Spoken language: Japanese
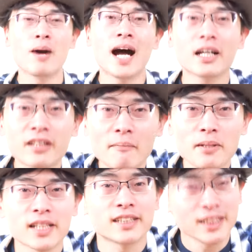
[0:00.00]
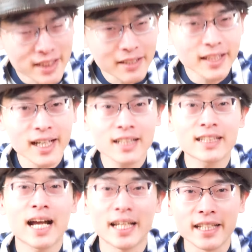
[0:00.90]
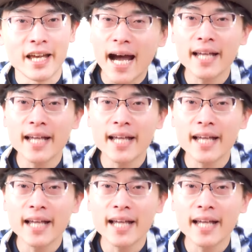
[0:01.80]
まあ、あとやっぱりね、知ってるキャラクターがいいね。